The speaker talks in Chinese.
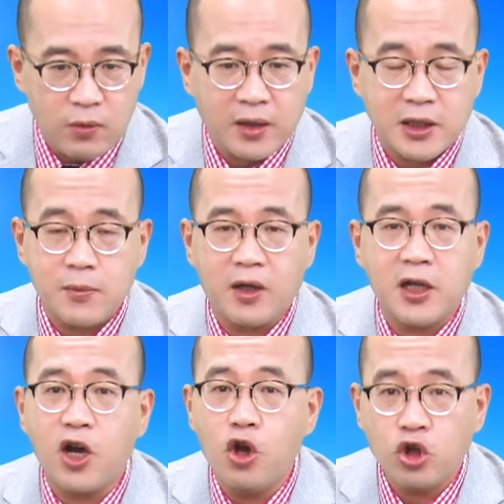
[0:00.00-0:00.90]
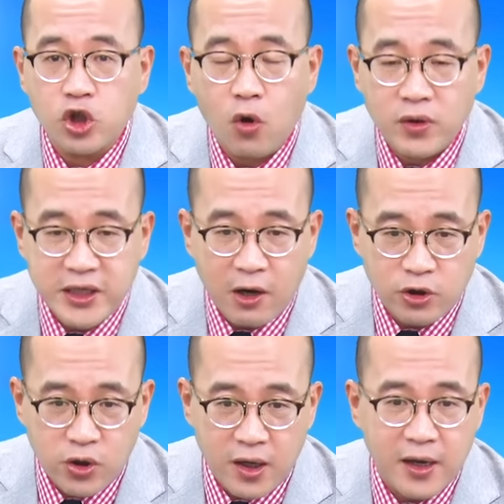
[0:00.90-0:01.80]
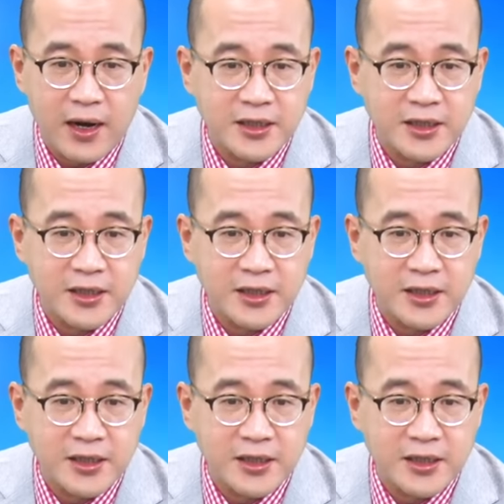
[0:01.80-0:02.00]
因为要等什么？等收脚确认，那